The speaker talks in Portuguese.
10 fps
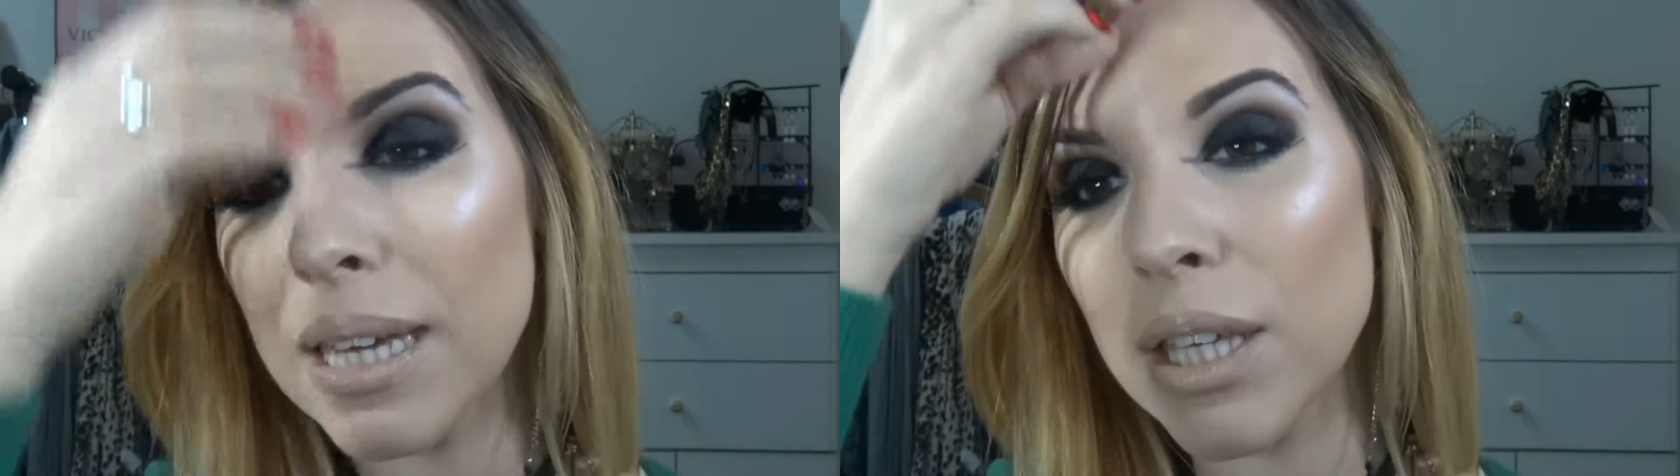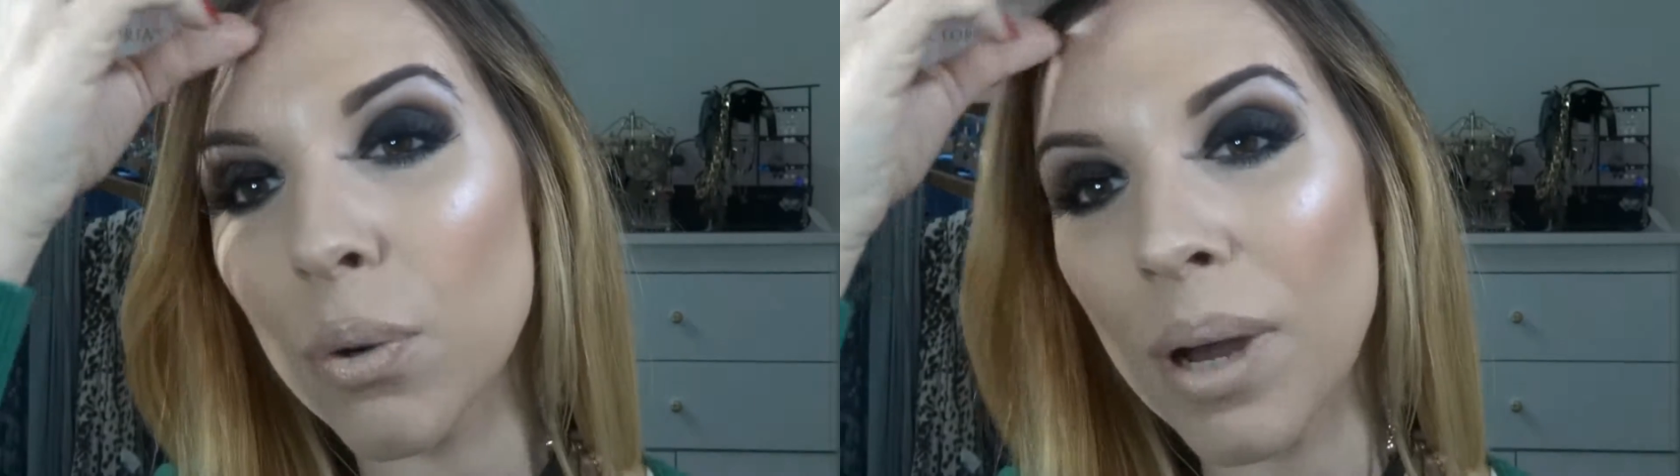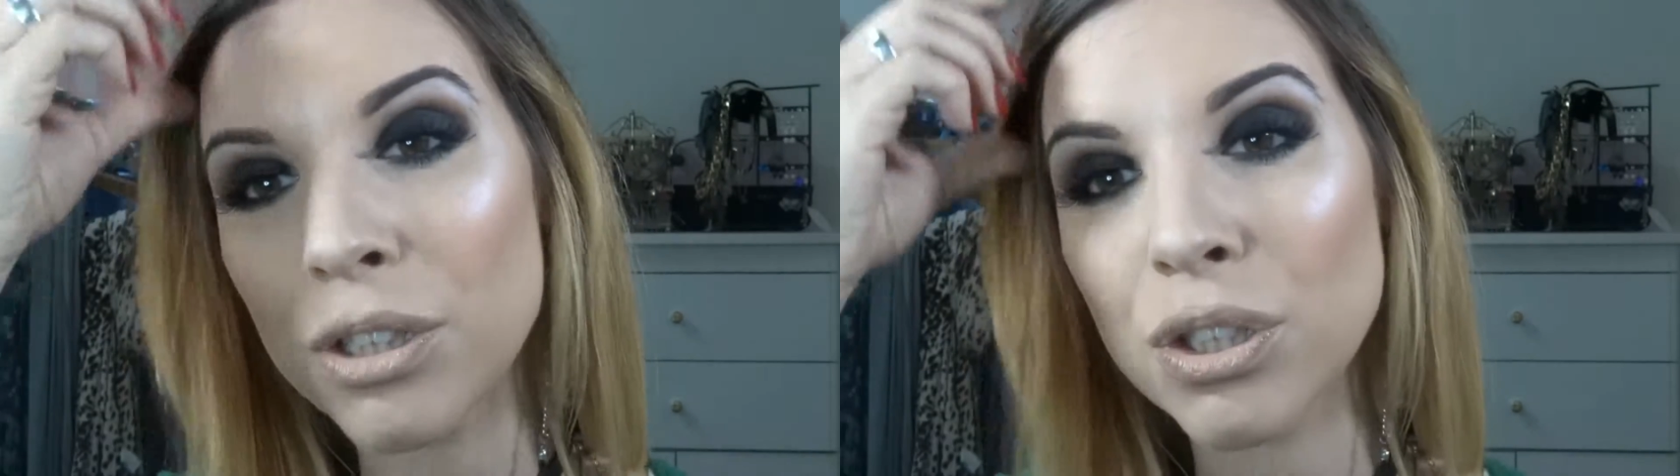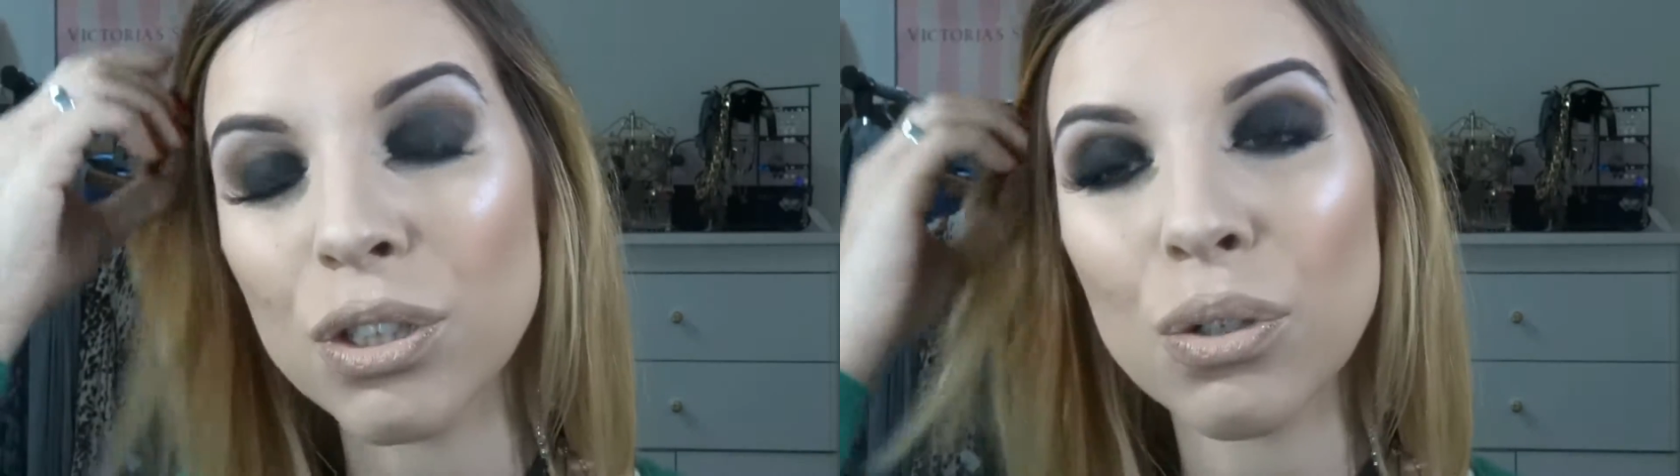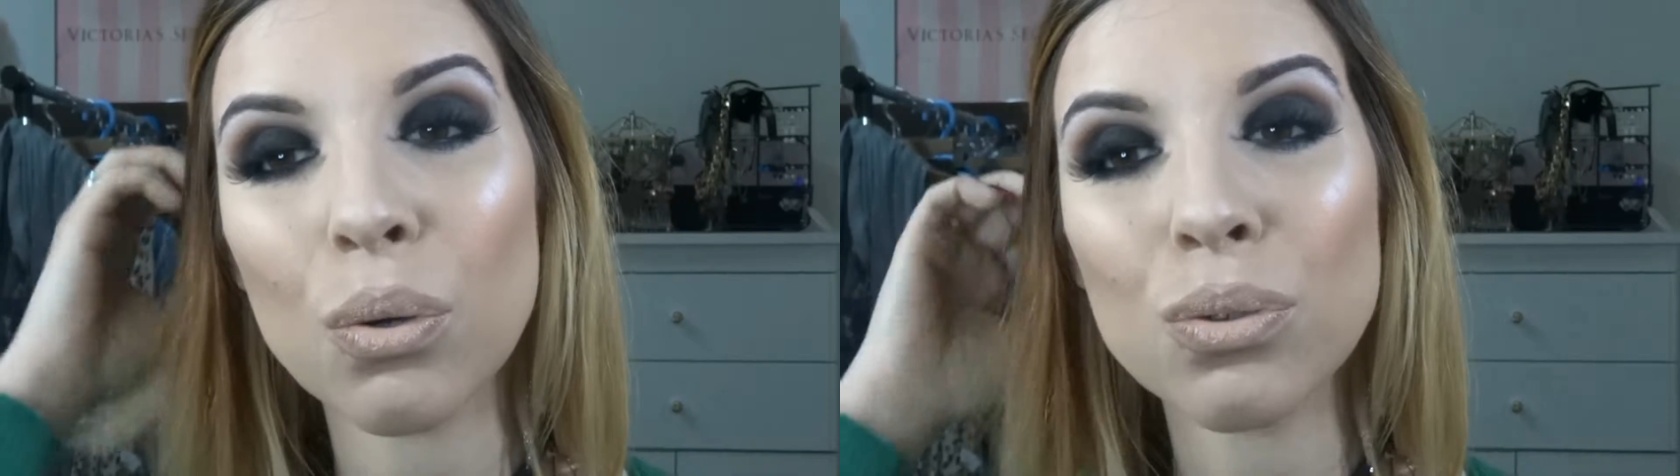que eu acho
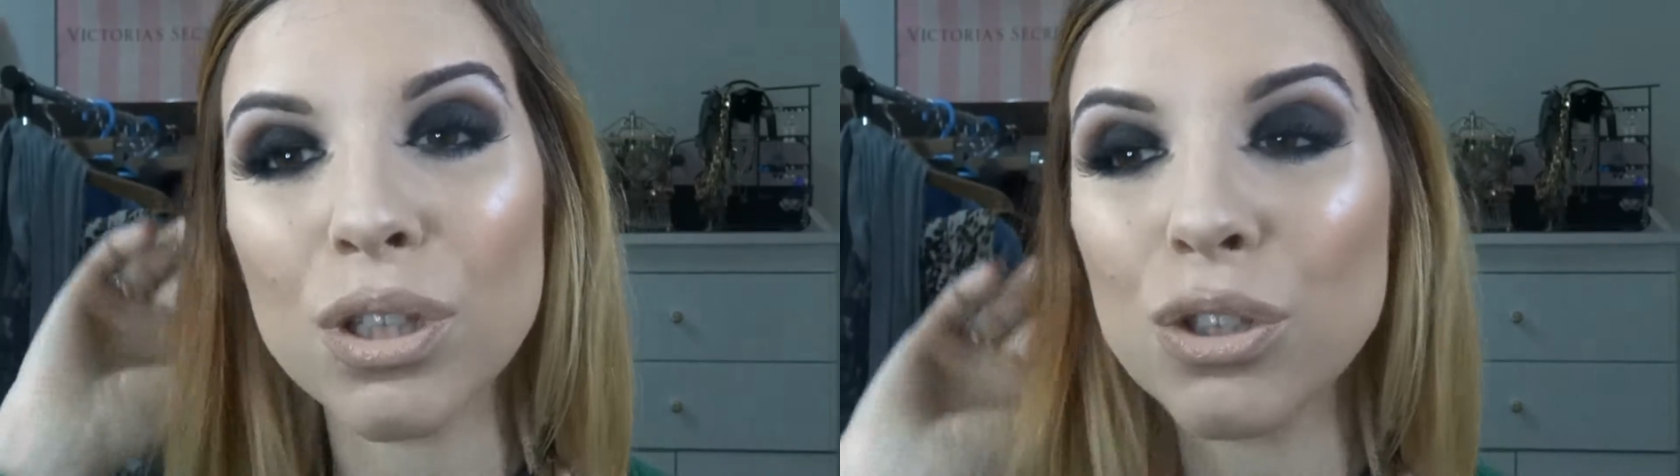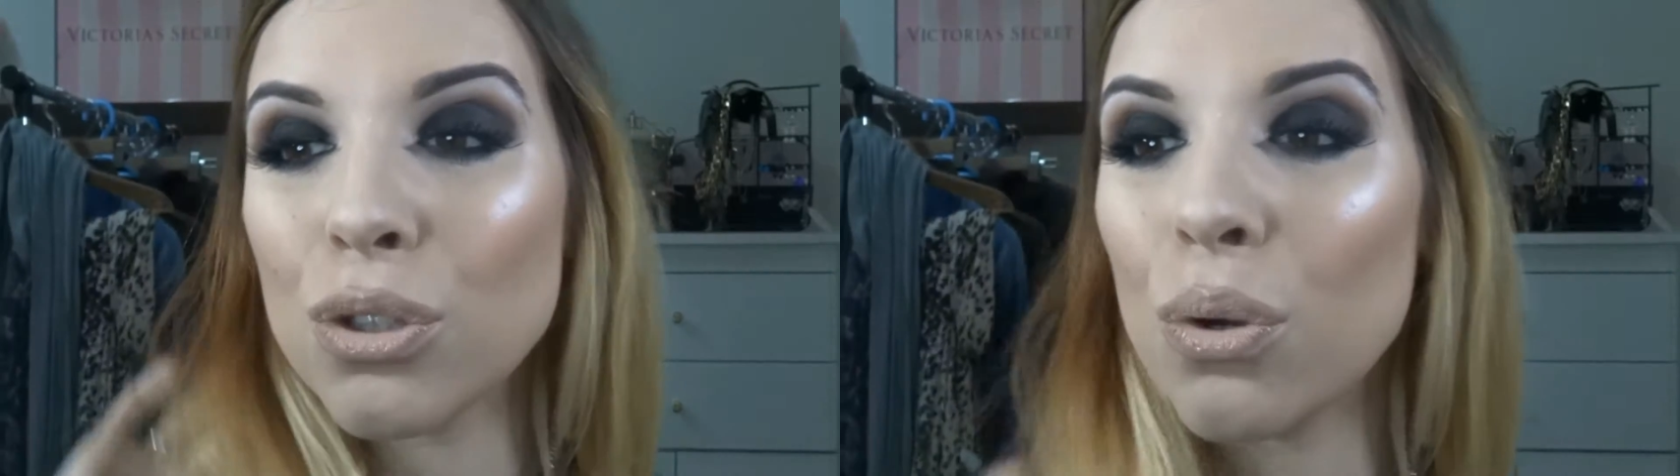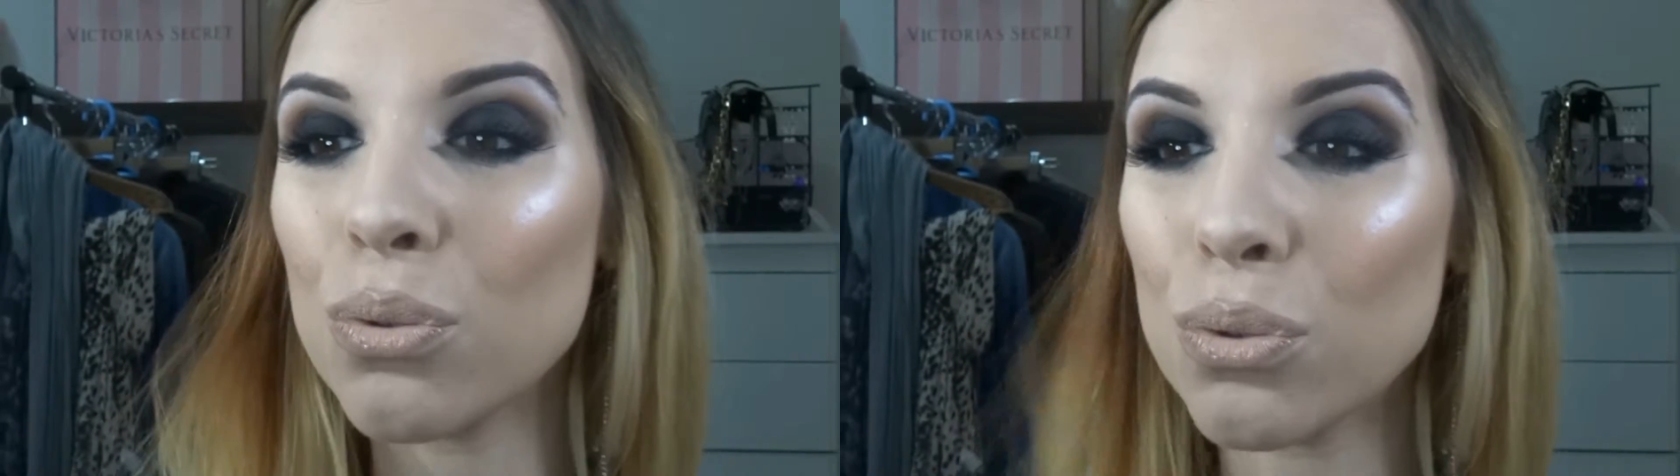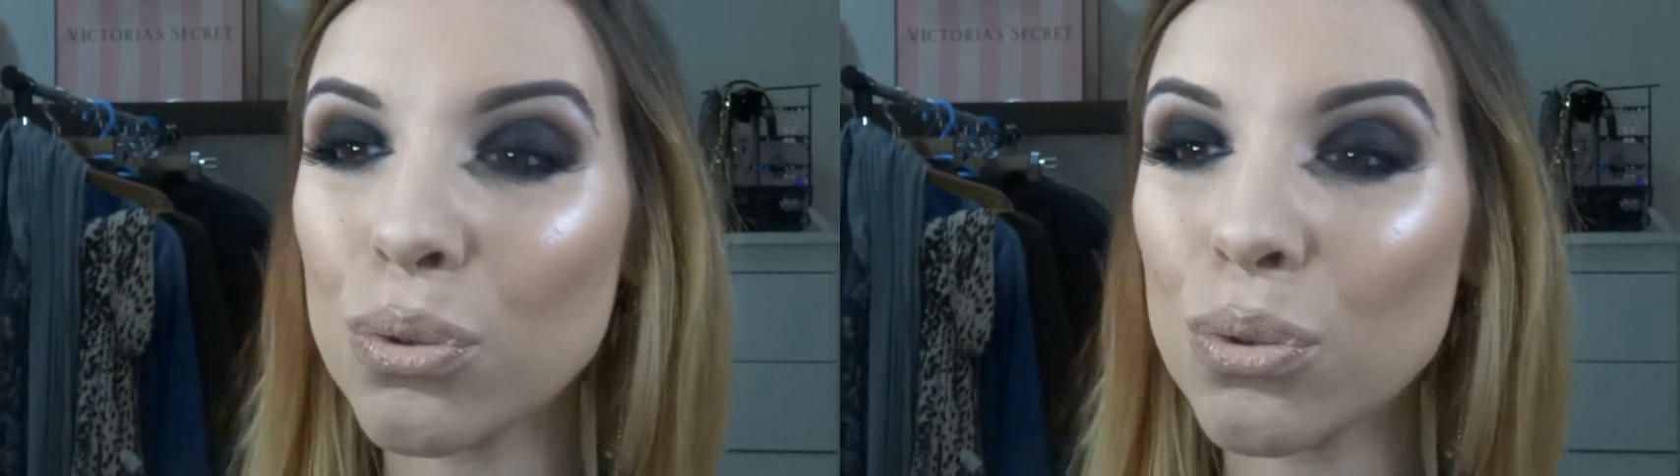que condiz com